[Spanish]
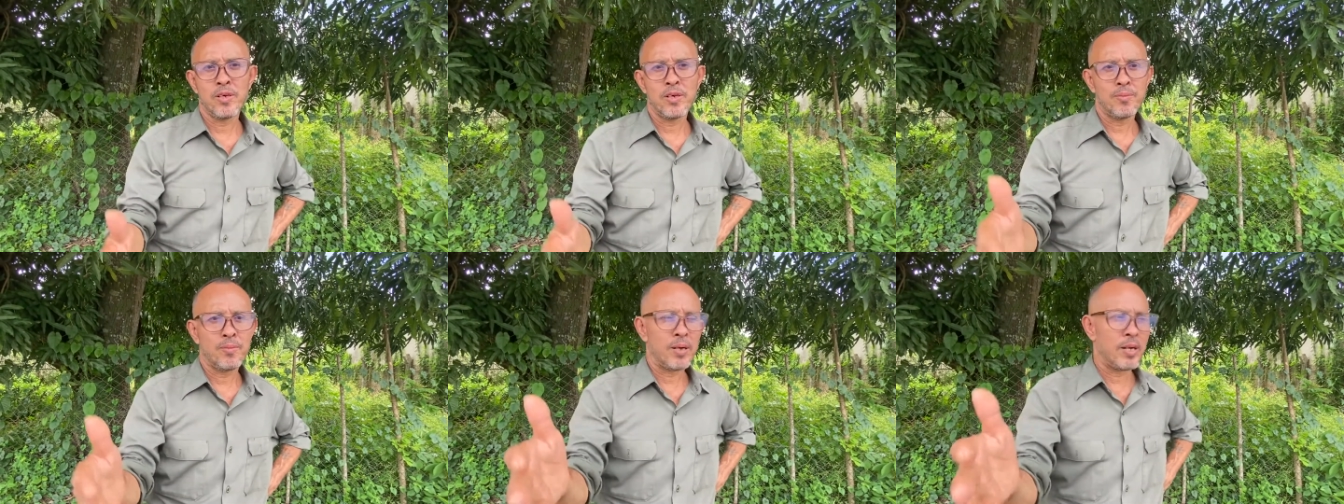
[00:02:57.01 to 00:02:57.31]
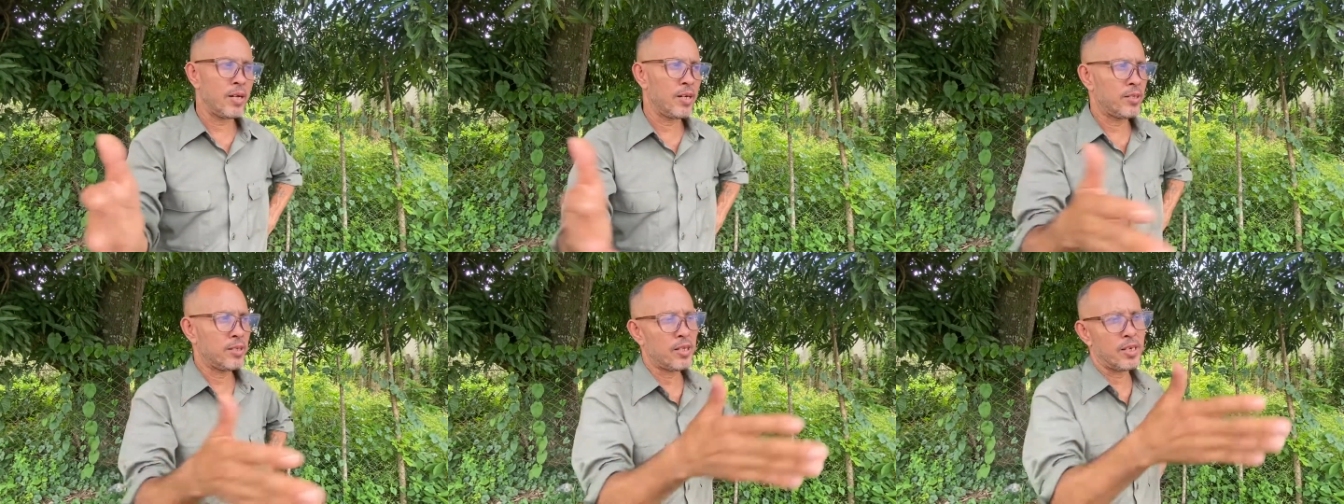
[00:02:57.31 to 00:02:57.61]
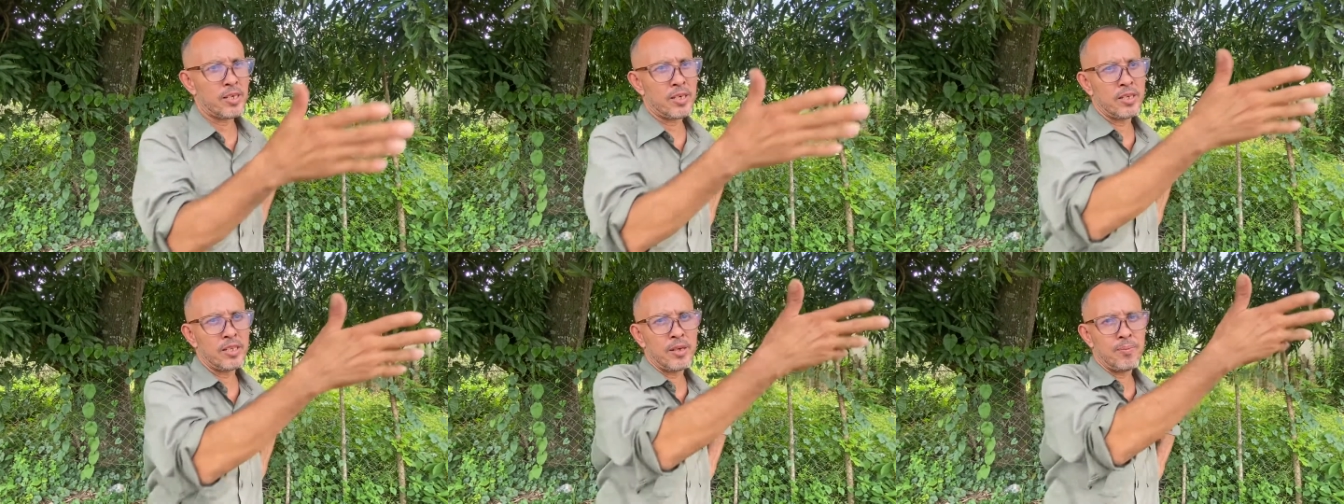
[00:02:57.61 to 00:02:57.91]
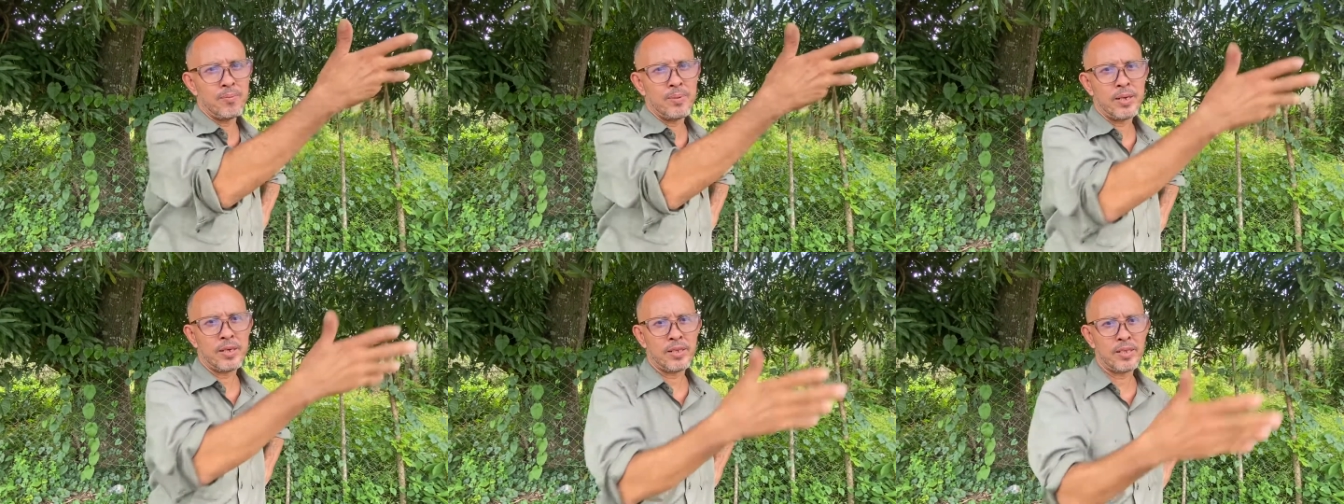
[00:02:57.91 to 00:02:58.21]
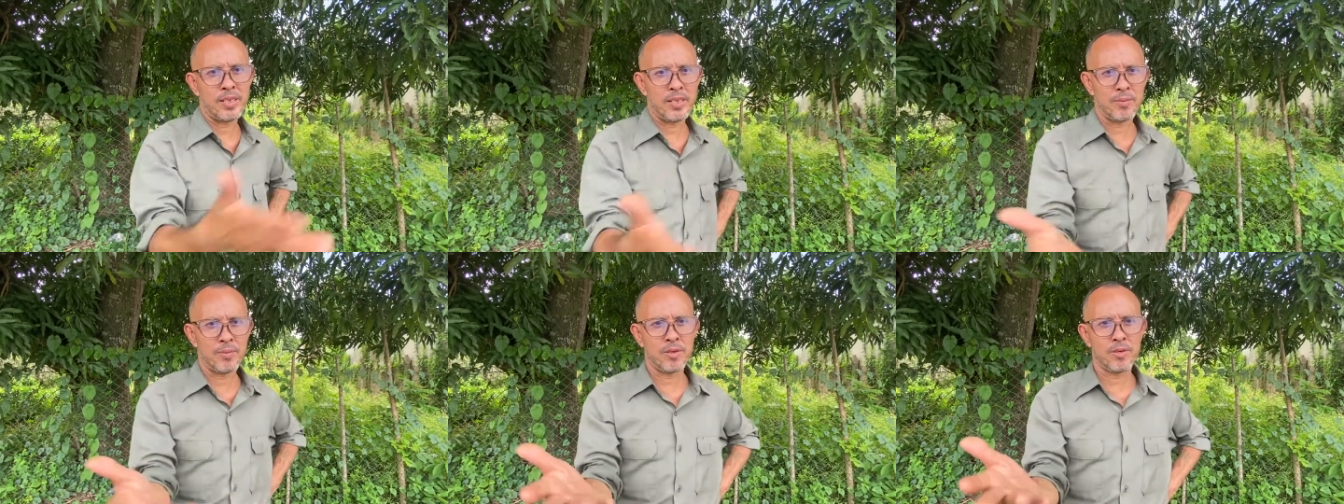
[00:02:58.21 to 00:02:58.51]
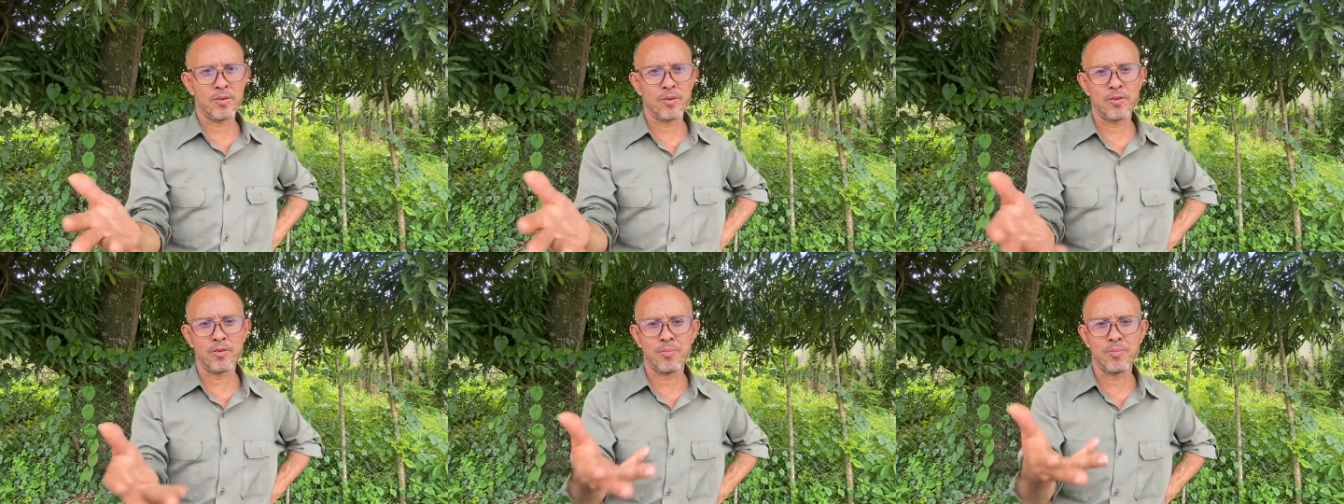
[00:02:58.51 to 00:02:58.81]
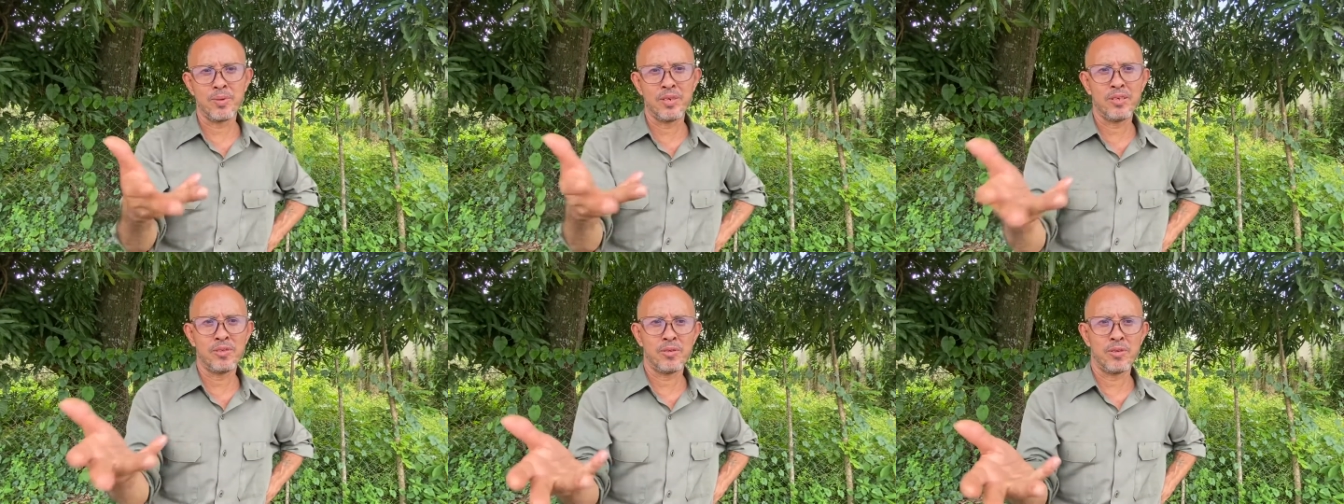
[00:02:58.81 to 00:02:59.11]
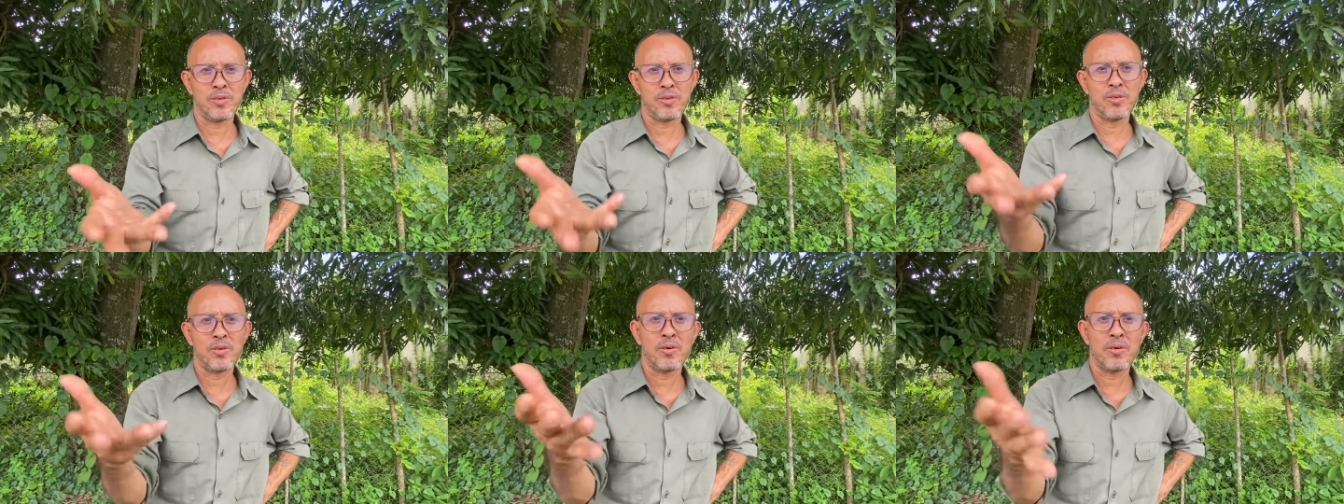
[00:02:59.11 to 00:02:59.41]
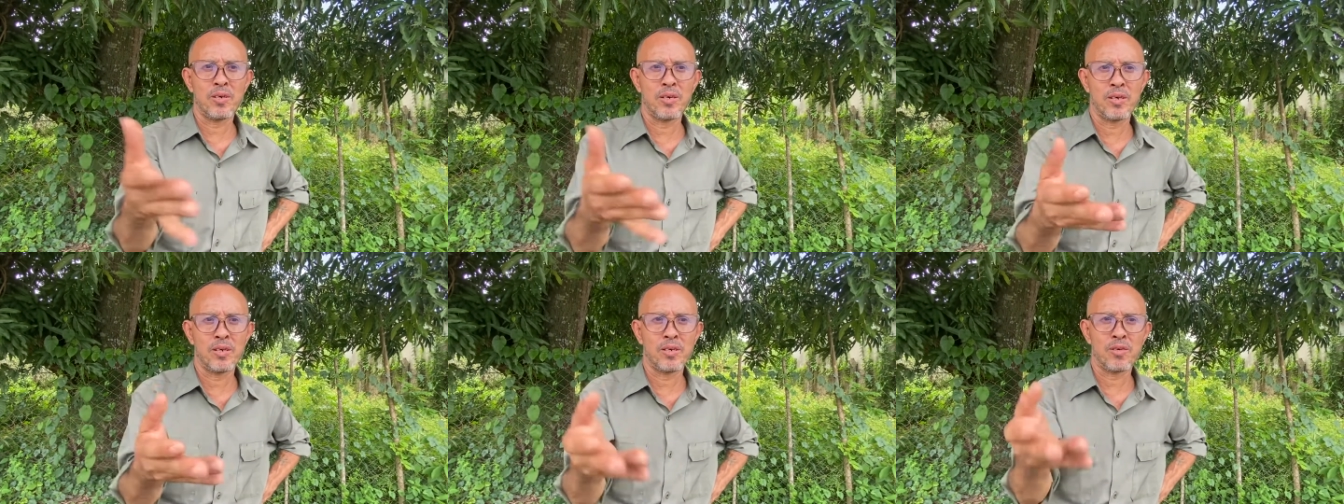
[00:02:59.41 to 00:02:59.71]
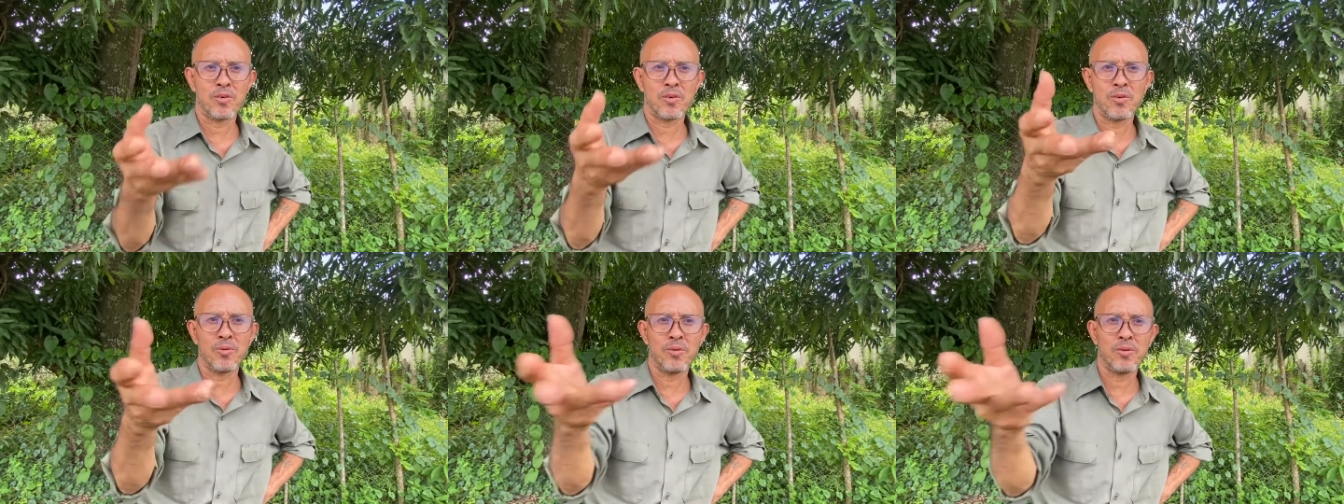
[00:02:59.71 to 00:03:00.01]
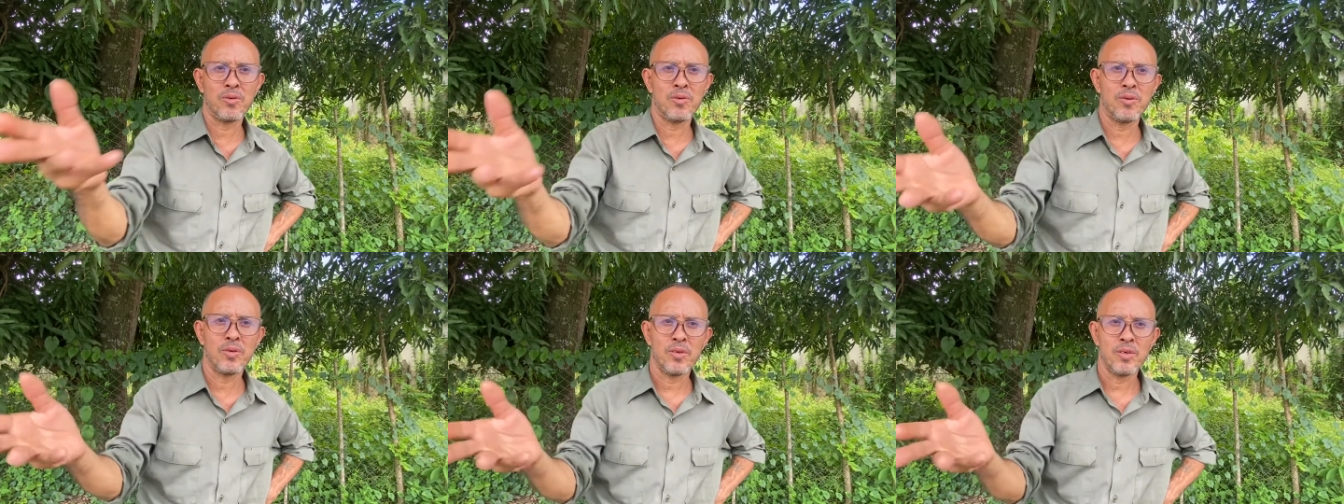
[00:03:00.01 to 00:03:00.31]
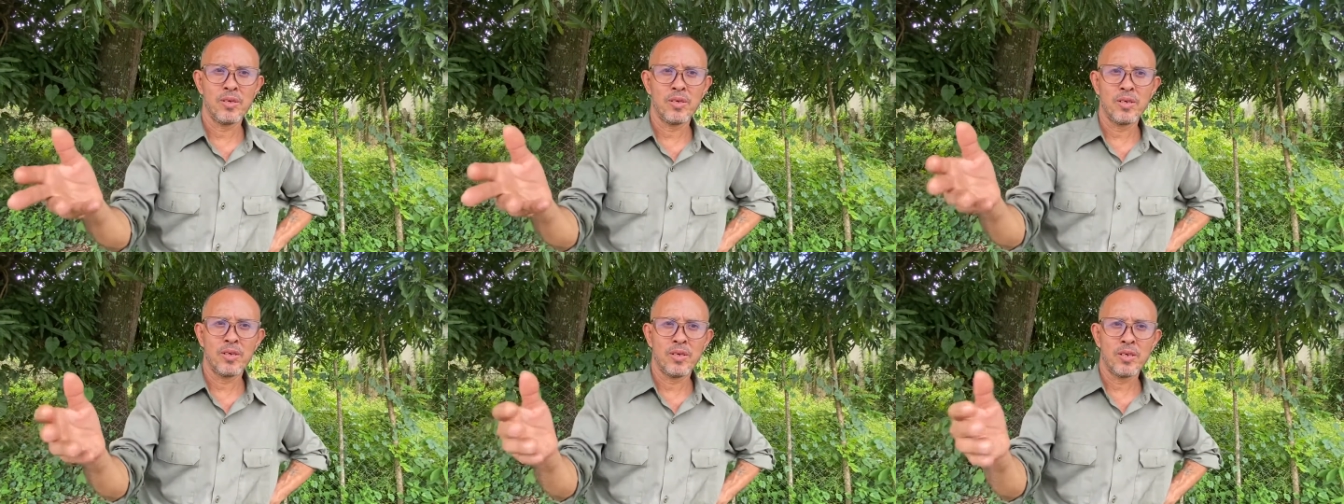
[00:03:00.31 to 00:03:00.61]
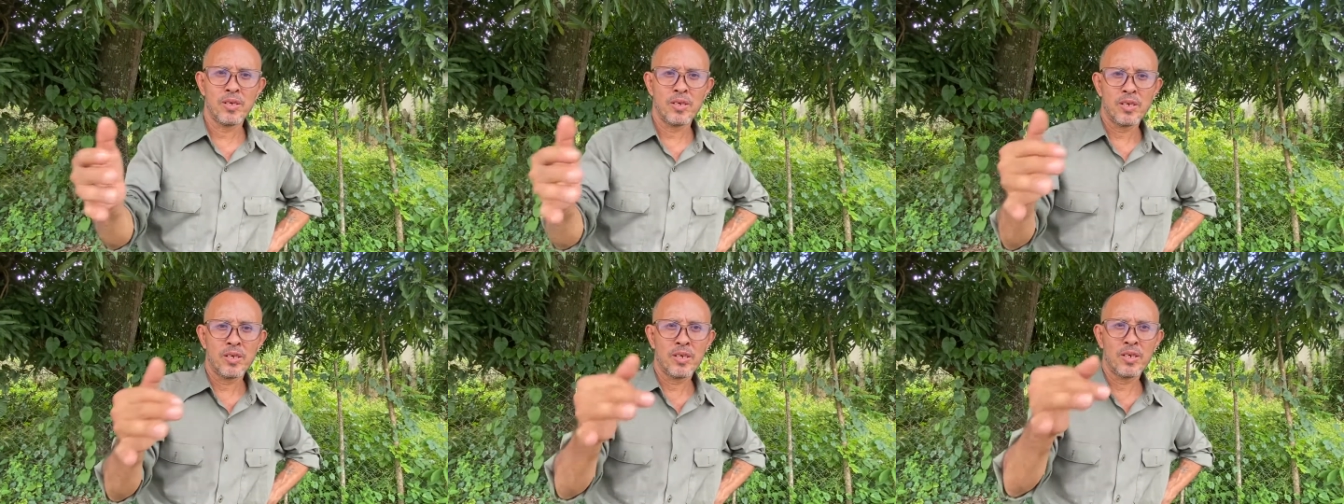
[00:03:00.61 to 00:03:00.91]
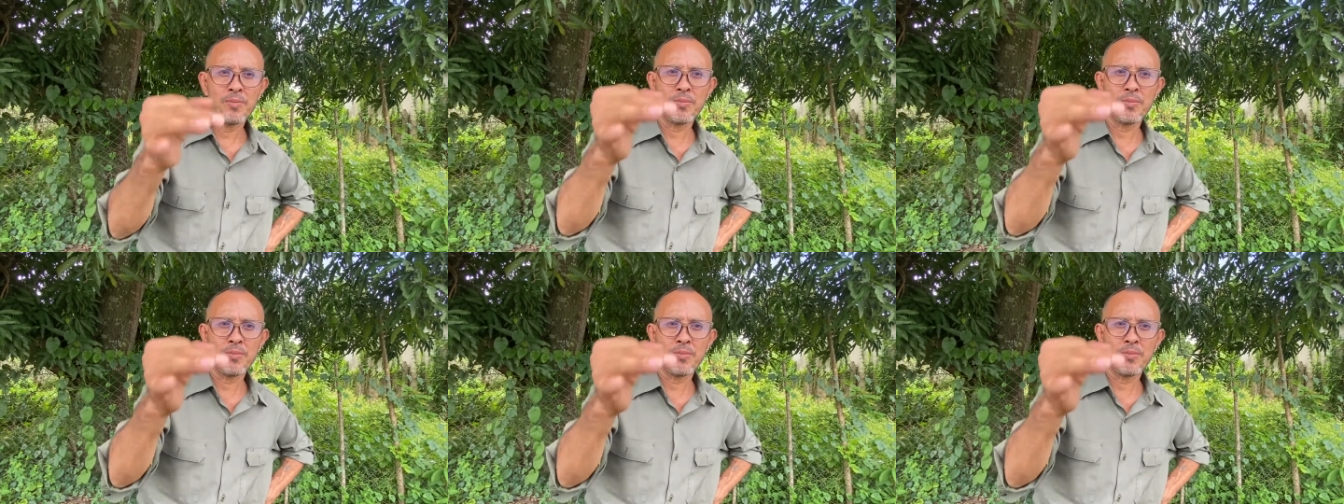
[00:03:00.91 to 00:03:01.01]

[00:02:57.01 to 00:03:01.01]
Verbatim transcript: Para la gente que anda perdida, Mario, en los vicios, en drogas, en robos, en